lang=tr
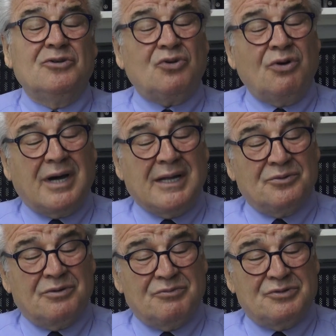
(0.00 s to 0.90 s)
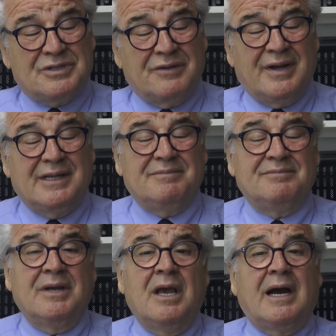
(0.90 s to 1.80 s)
Çok kan dökmüşüz efendim.
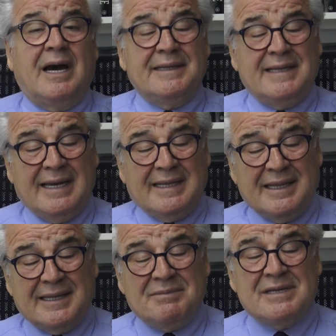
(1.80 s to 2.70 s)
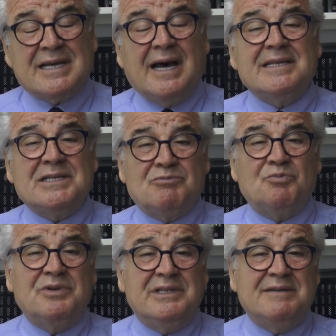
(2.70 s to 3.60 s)
Kan derken tabii sadece
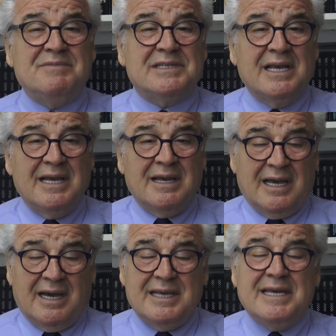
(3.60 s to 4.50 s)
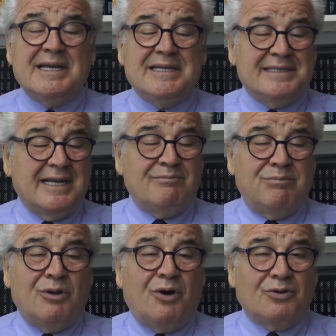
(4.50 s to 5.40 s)
bu bildiğimiz
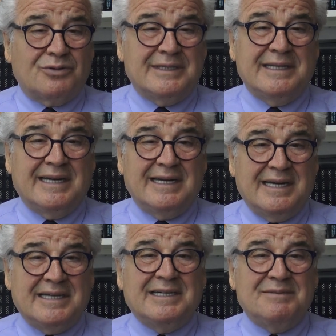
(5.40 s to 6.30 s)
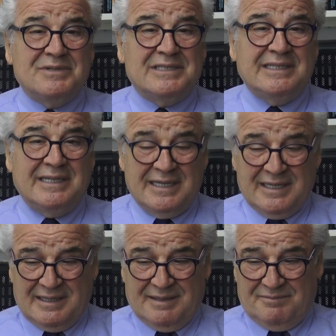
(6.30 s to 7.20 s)
İngilizlerin blood dedikleri kırmızı
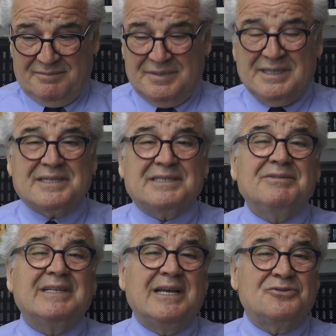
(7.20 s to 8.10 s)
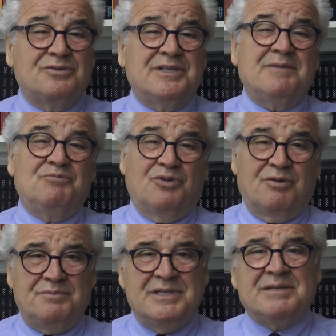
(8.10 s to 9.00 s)
bir sıvıdan söz
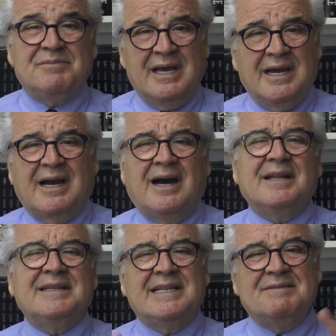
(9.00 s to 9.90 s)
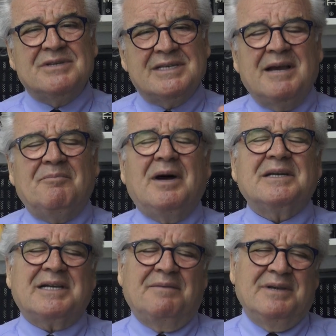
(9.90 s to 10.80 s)
etmiyorum. Bizim kan dediğimiz
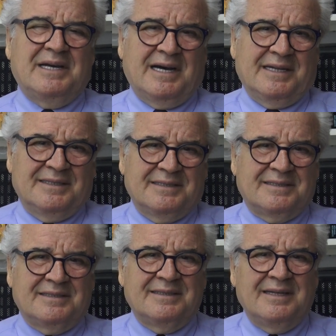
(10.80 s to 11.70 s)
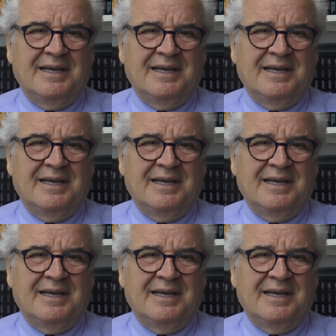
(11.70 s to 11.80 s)
başka bir kandır.